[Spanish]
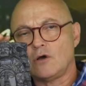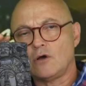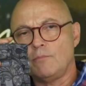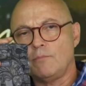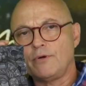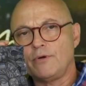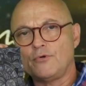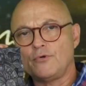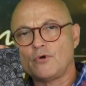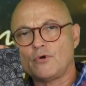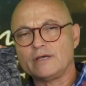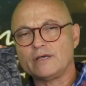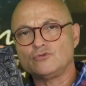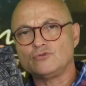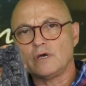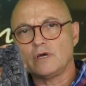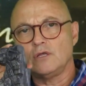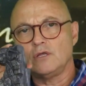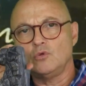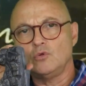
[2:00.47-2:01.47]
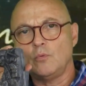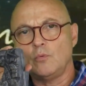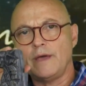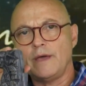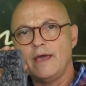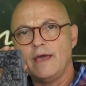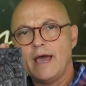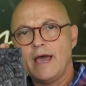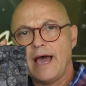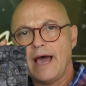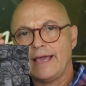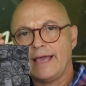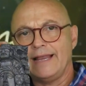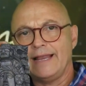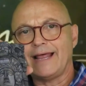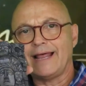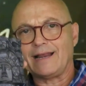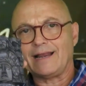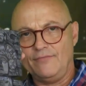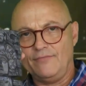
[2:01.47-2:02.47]
la compré en una ocasión que anduve allá
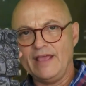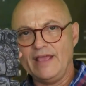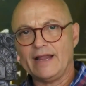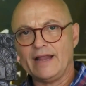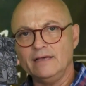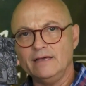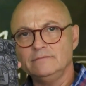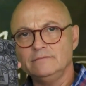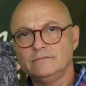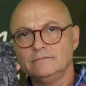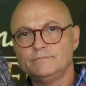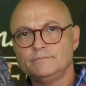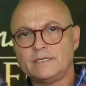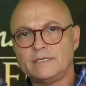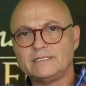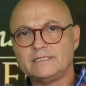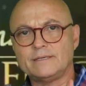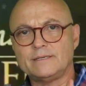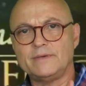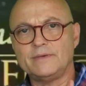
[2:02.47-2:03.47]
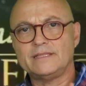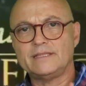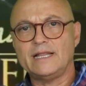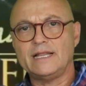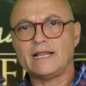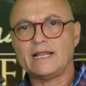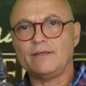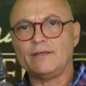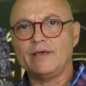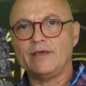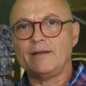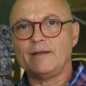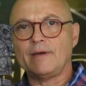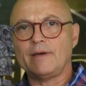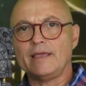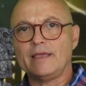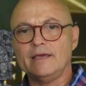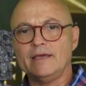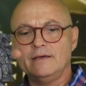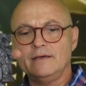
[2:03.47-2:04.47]
en la Riviera, precisamente en la Riviera
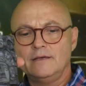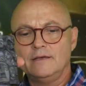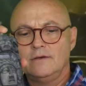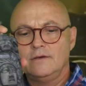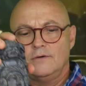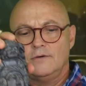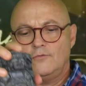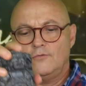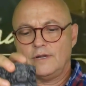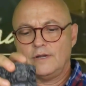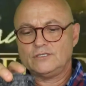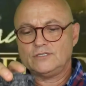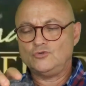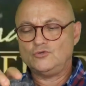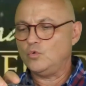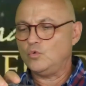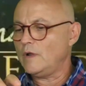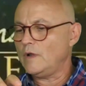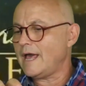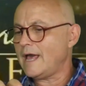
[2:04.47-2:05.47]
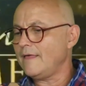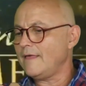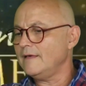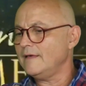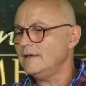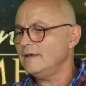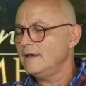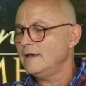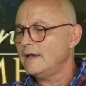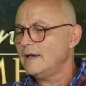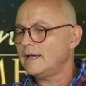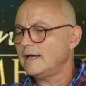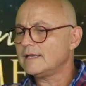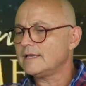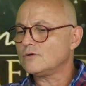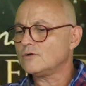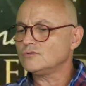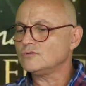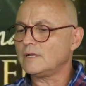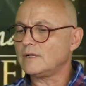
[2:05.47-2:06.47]
Maya una chulada, hay
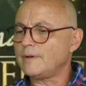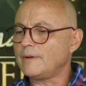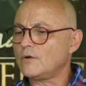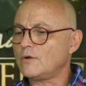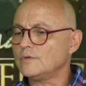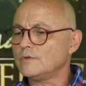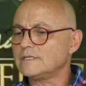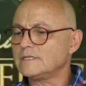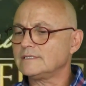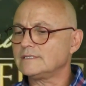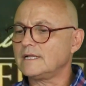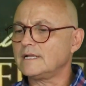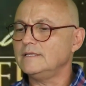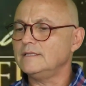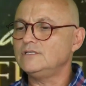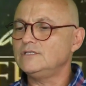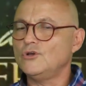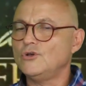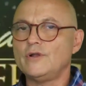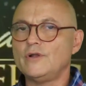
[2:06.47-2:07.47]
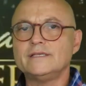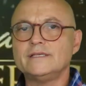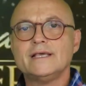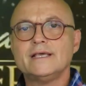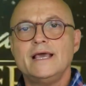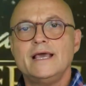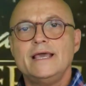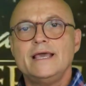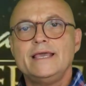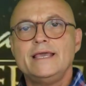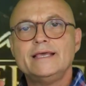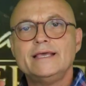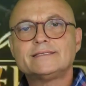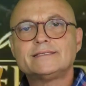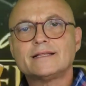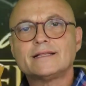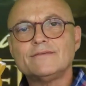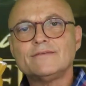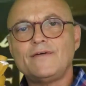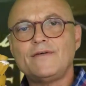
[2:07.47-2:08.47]
que conservar nuestras tradiciones. Y
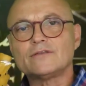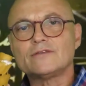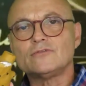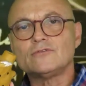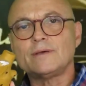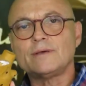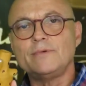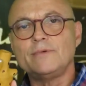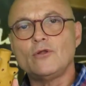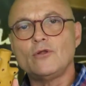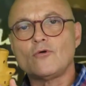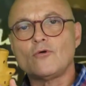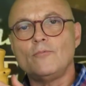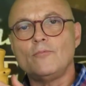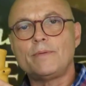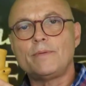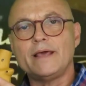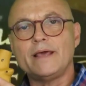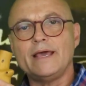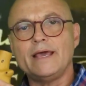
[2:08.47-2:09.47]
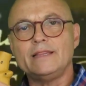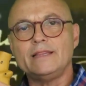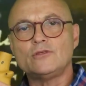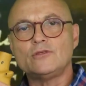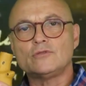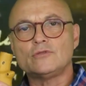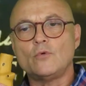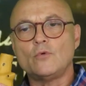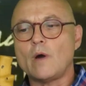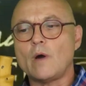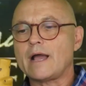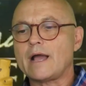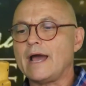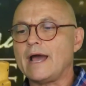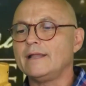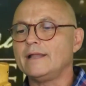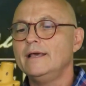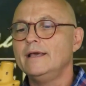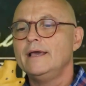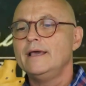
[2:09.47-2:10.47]
este artefacto también lo compré en
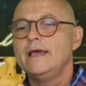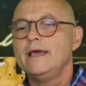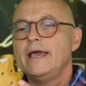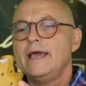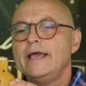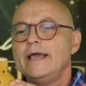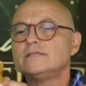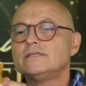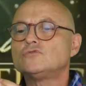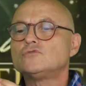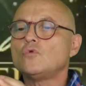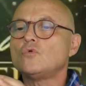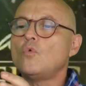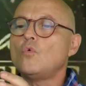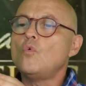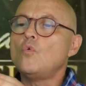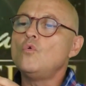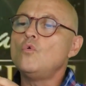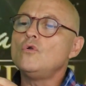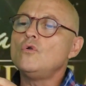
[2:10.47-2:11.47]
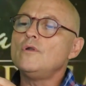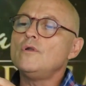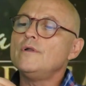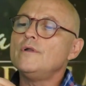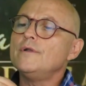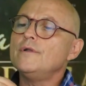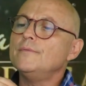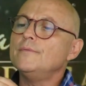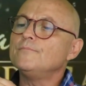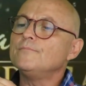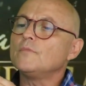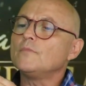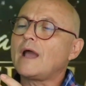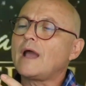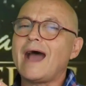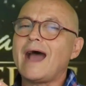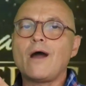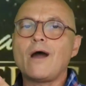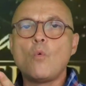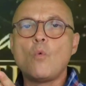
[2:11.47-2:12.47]
Teotihuacán, es un
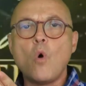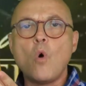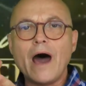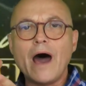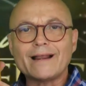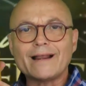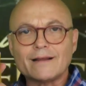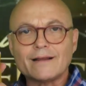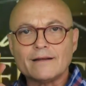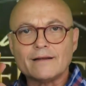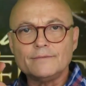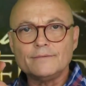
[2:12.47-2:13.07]
jaguar